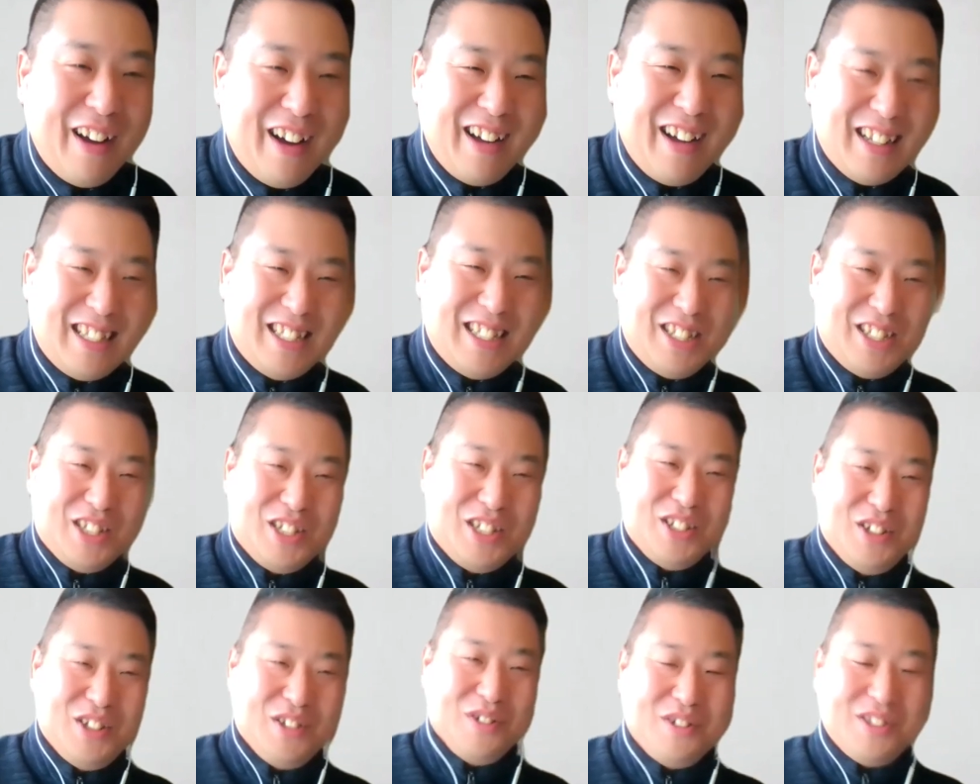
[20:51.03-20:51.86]

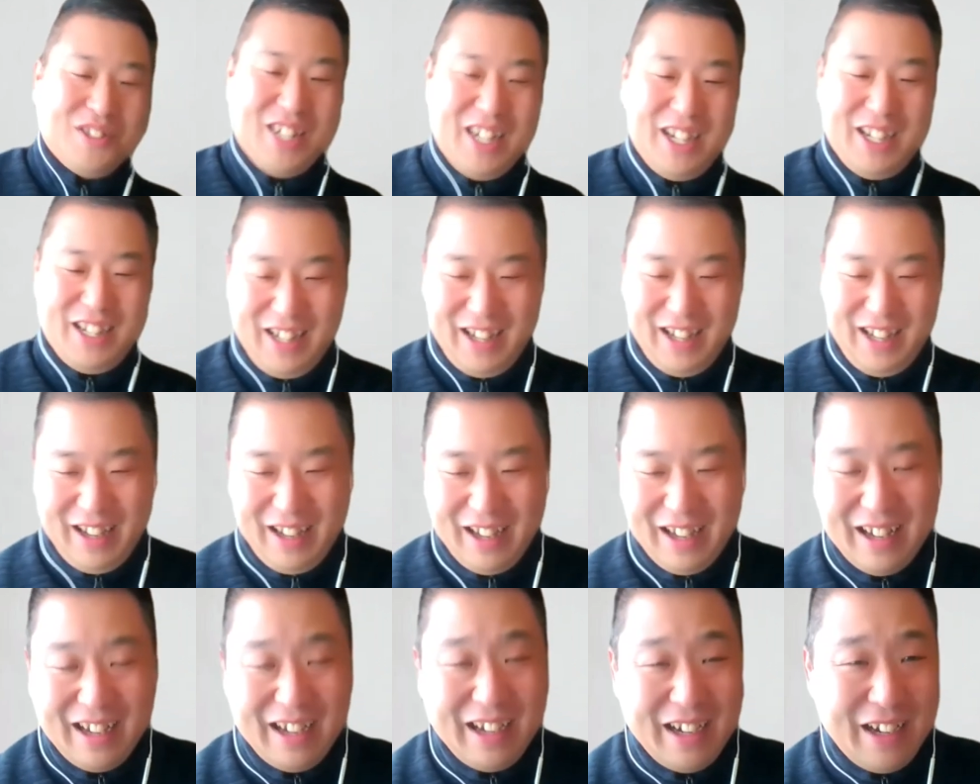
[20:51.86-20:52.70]
84歳で
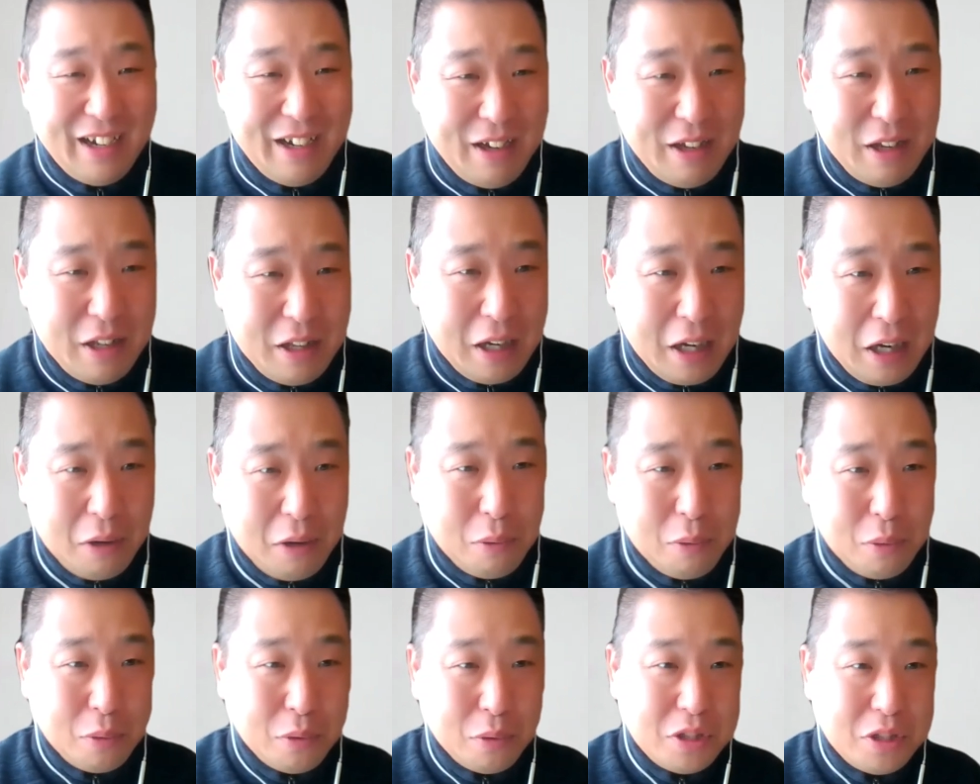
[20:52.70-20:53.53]
なんか
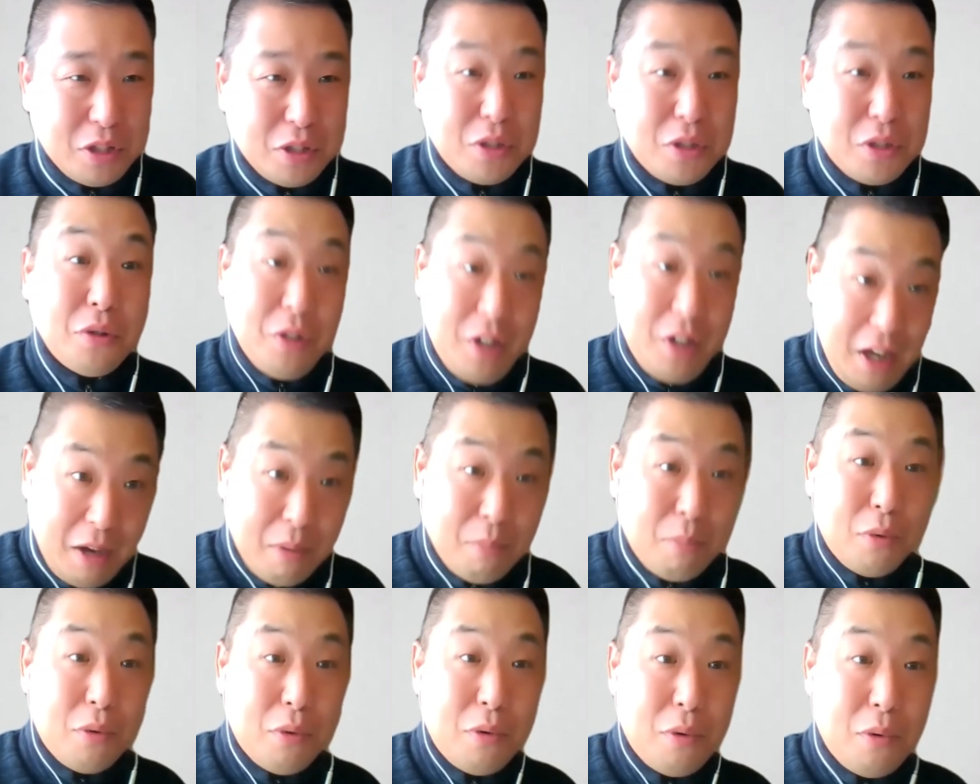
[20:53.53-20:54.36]
こうずっとね
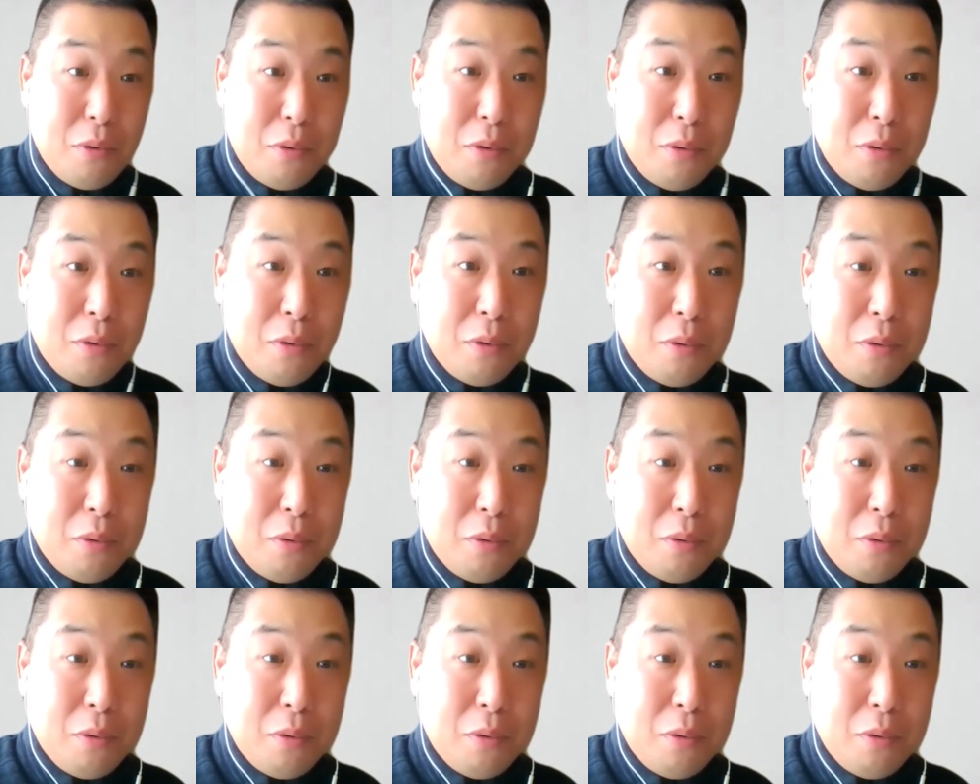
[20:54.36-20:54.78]
も